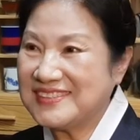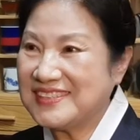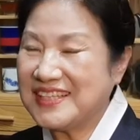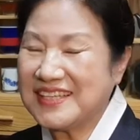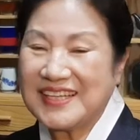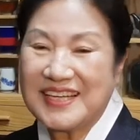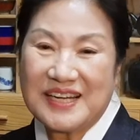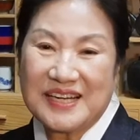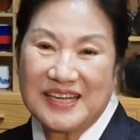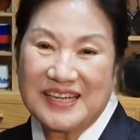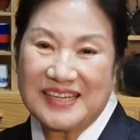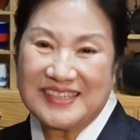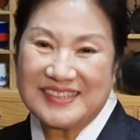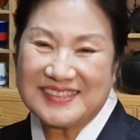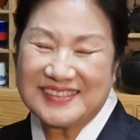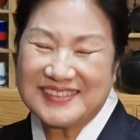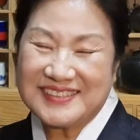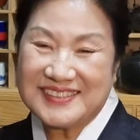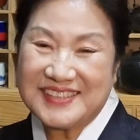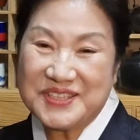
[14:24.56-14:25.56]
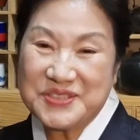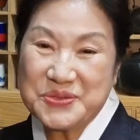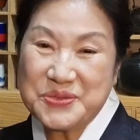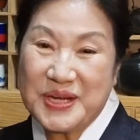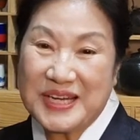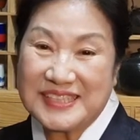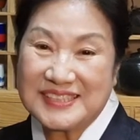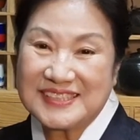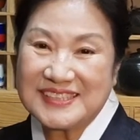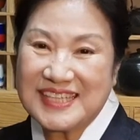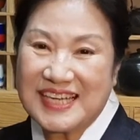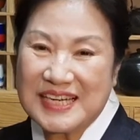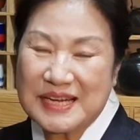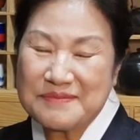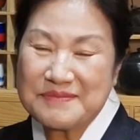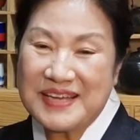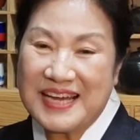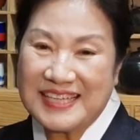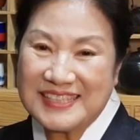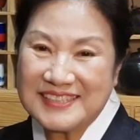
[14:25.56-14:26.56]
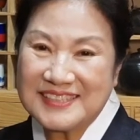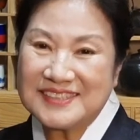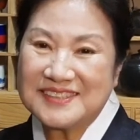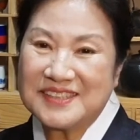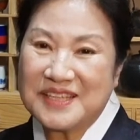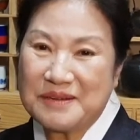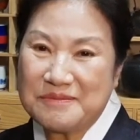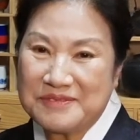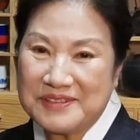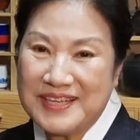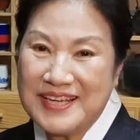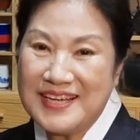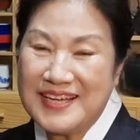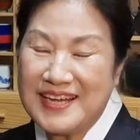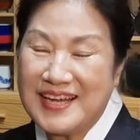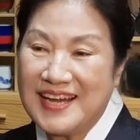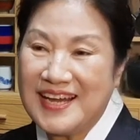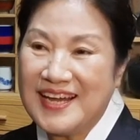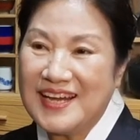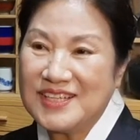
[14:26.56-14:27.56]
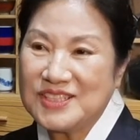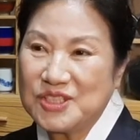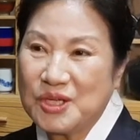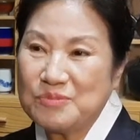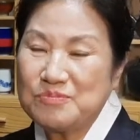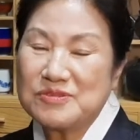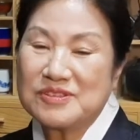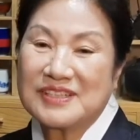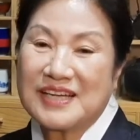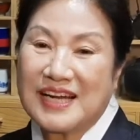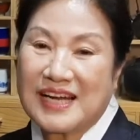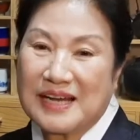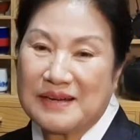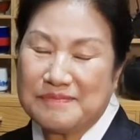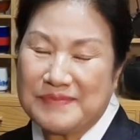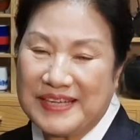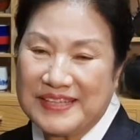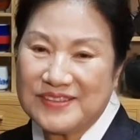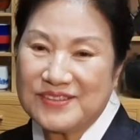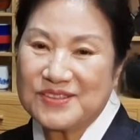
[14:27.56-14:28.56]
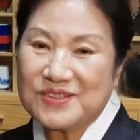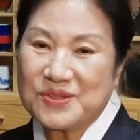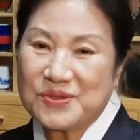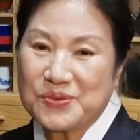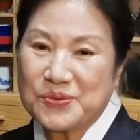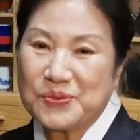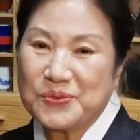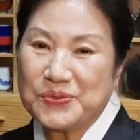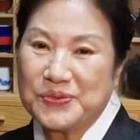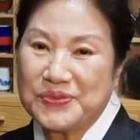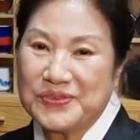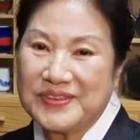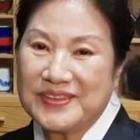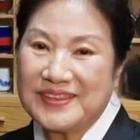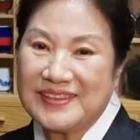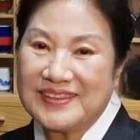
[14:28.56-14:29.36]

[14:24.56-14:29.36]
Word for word: 네. 제가 제조하는 사람이 아니기 때문에 예. 전문가가 만들어 놓은